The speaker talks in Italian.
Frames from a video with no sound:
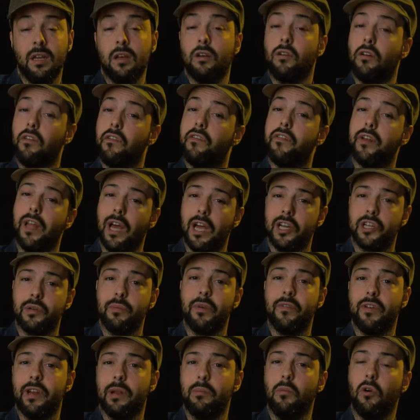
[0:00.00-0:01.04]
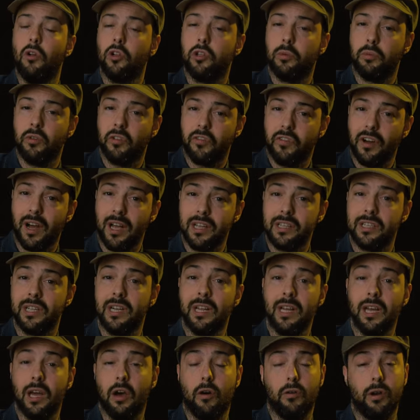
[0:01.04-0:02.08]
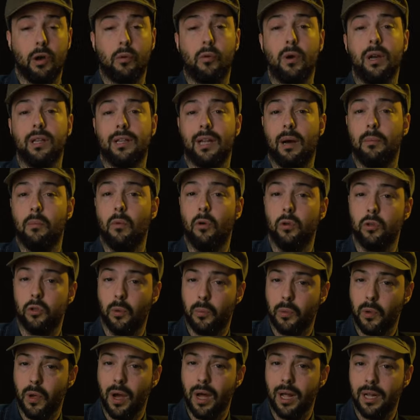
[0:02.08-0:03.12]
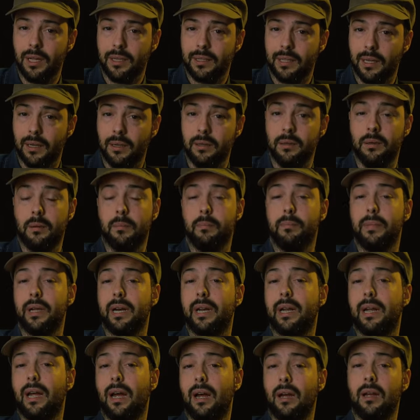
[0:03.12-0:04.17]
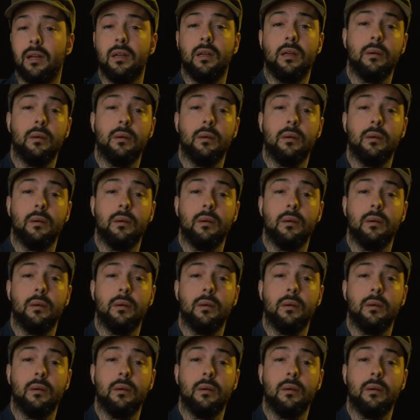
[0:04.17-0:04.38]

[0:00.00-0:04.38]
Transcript: col flash mi viene molto più facile e ha una qualità molto più alta. Perché?